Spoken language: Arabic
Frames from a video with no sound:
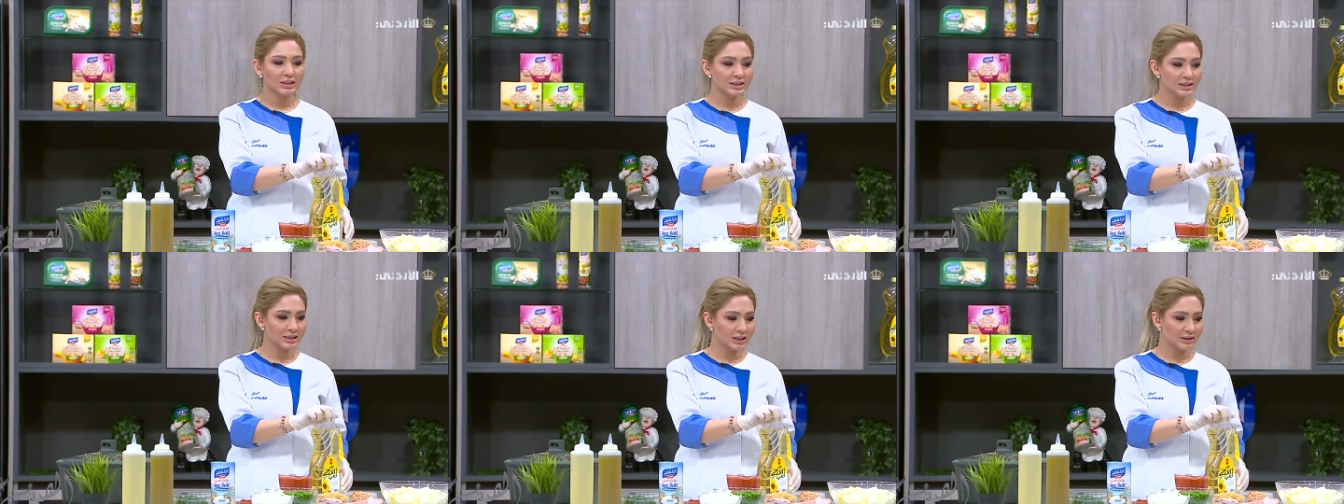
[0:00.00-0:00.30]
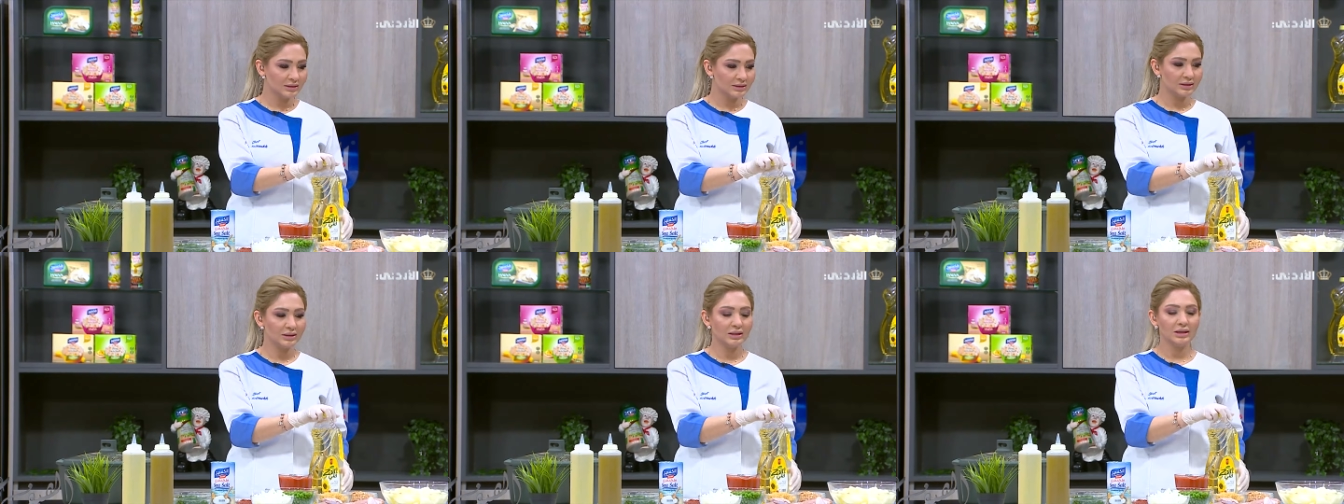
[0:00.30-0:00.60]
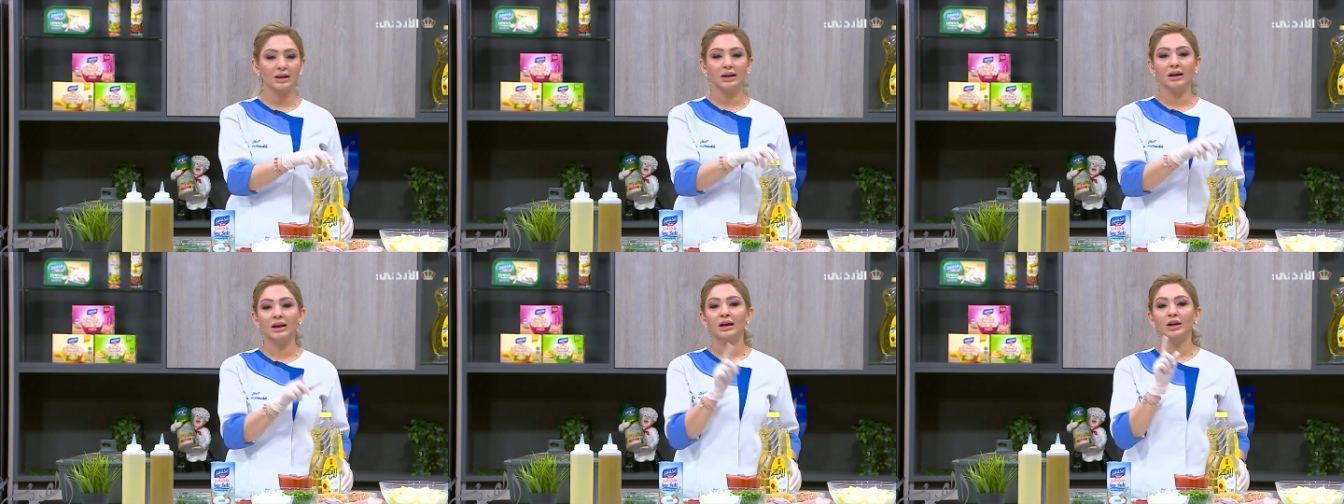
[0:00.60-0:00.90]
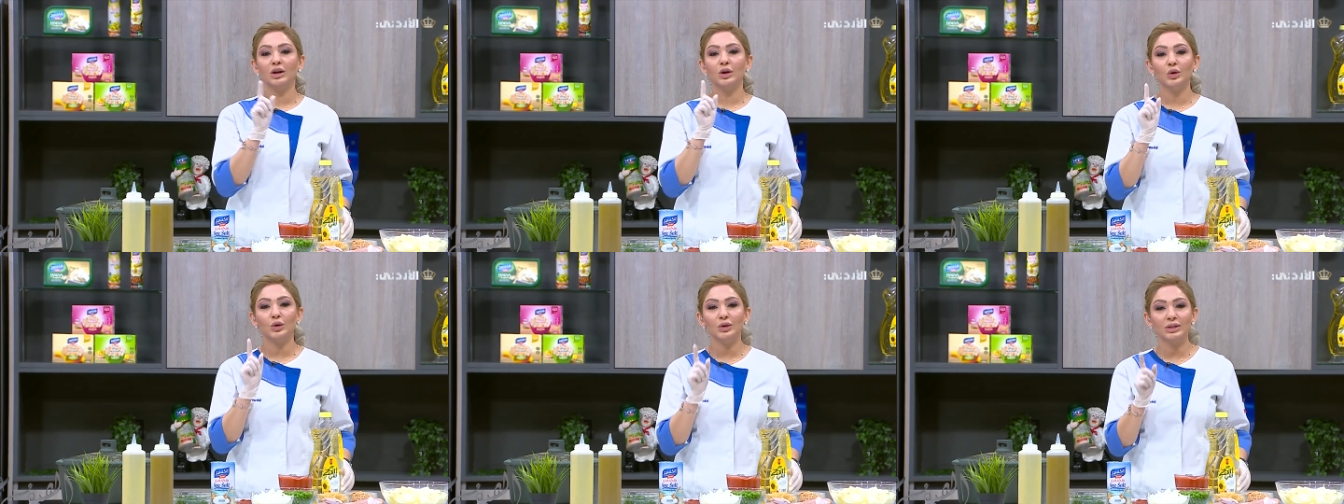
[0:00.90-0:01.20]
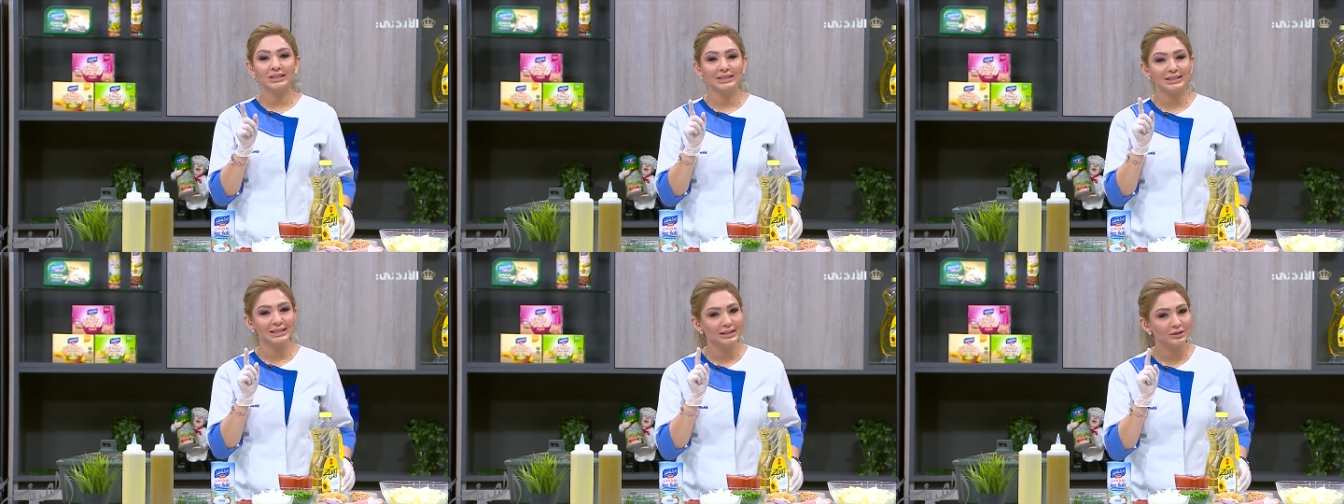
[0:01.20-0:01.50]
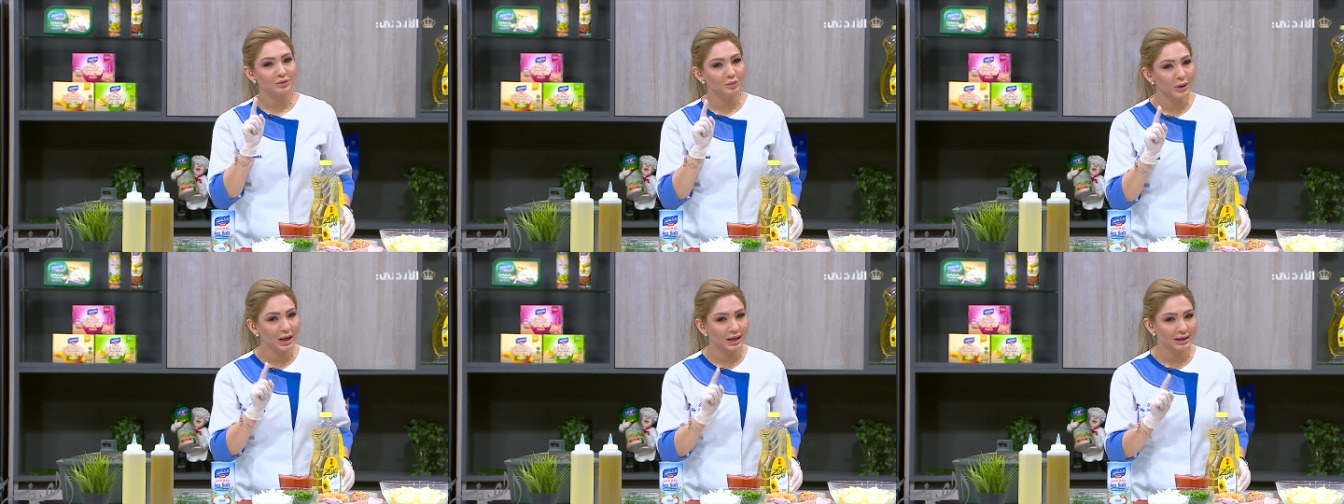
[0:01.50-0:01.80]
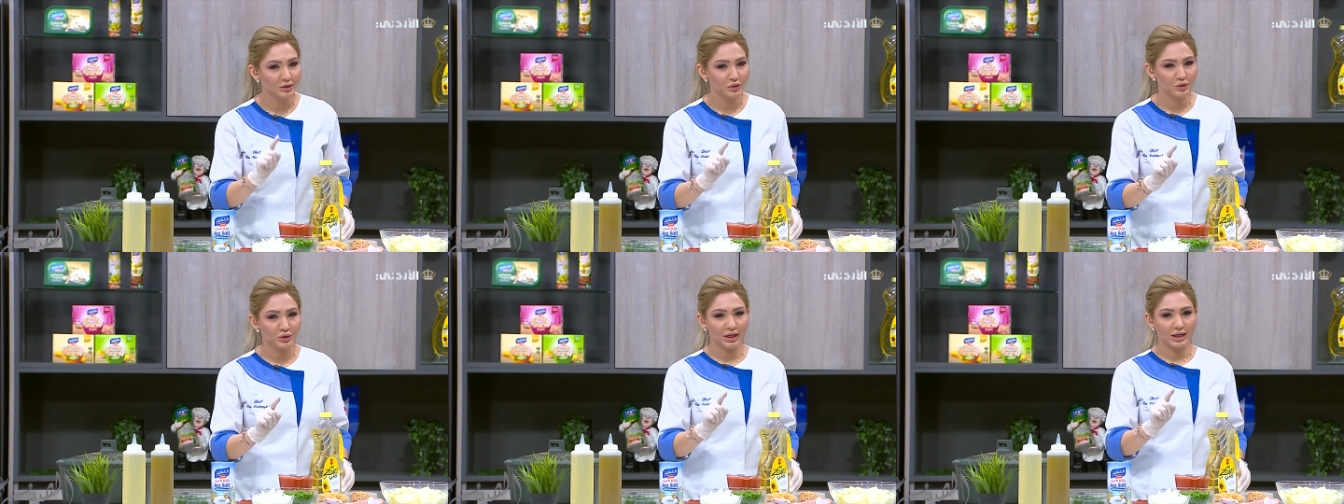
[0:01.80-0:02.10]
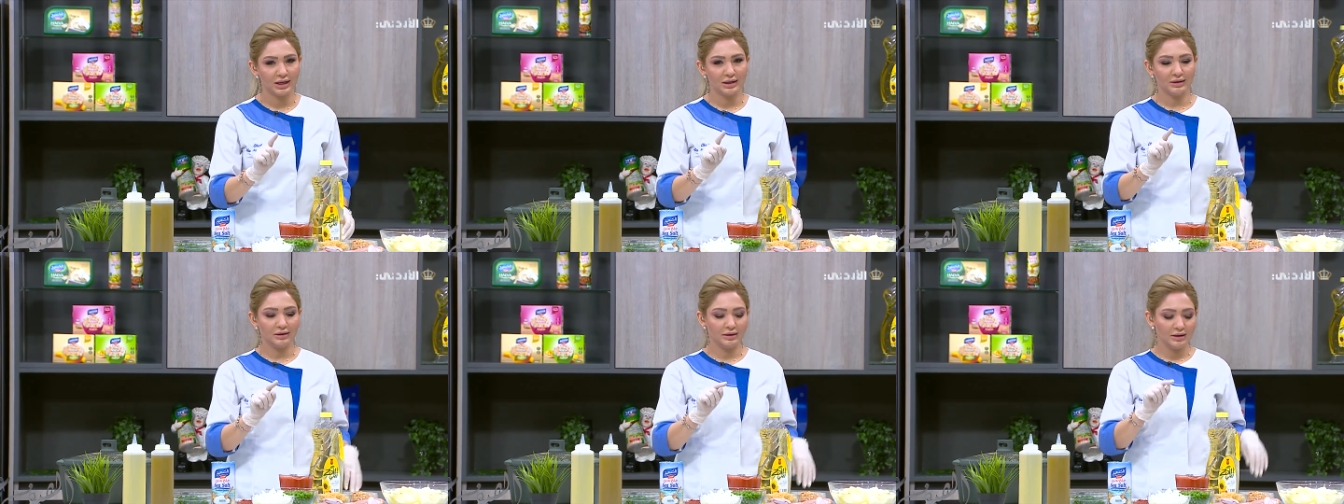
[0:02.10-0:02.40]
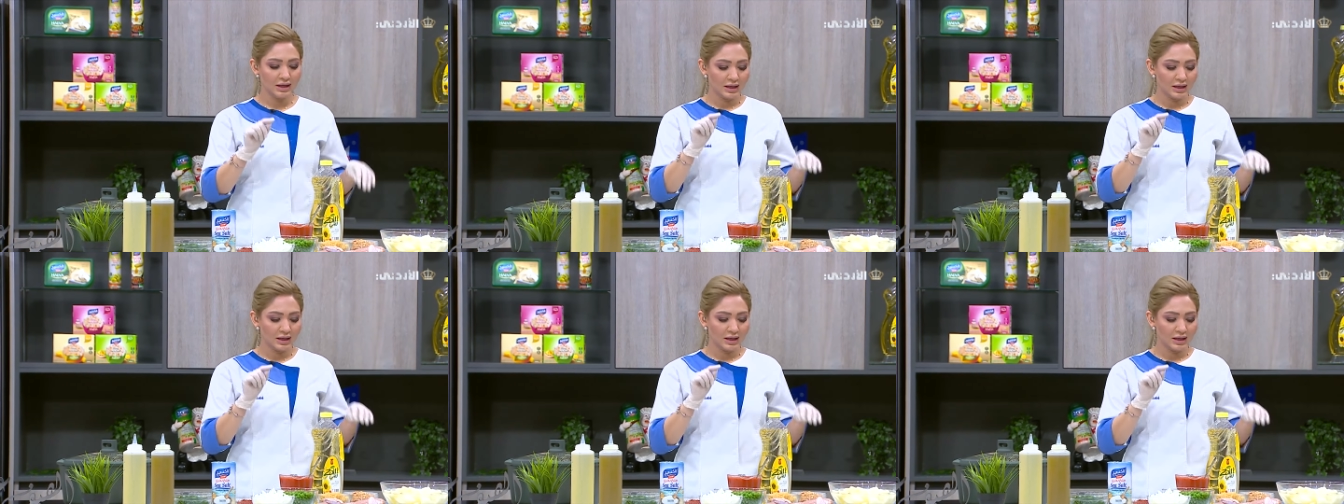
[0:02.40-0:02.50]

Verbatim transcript: زيتي لون الزيت ما له دخل